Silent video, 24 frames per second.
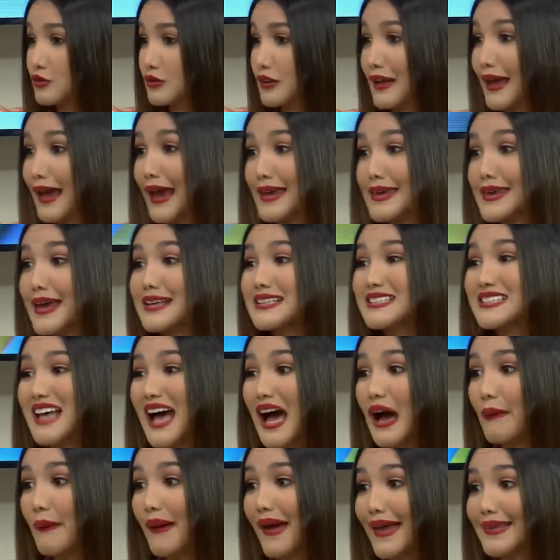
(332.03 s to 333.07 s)
ella
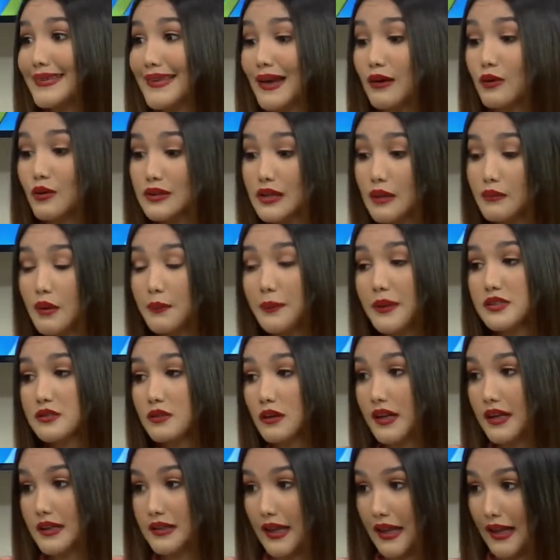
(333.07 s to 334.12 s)
sabe hasta el último
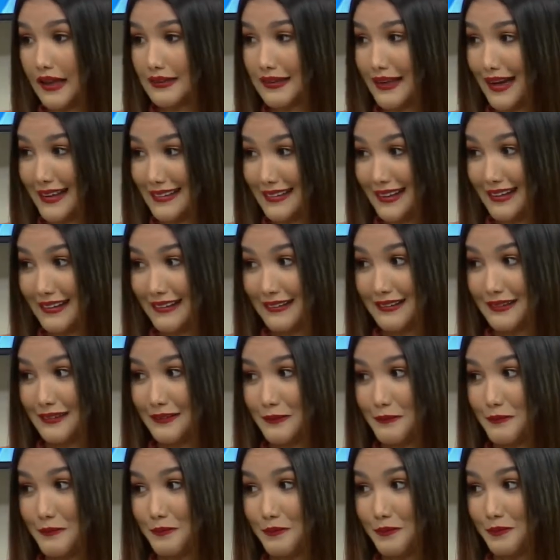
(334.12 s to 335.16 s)
peso que te entra a ti. No,
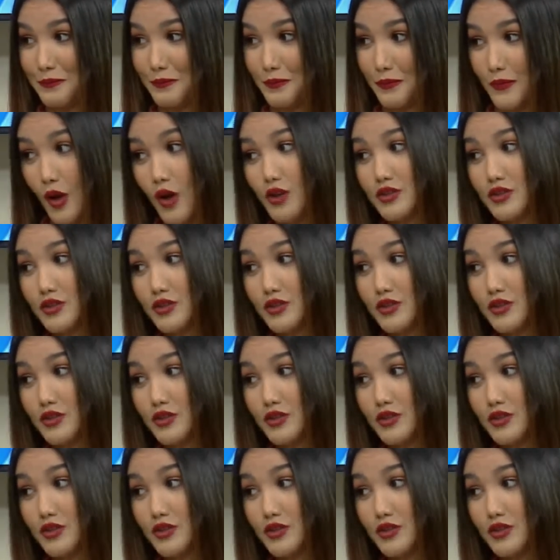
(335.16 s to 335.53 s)
no siempre. No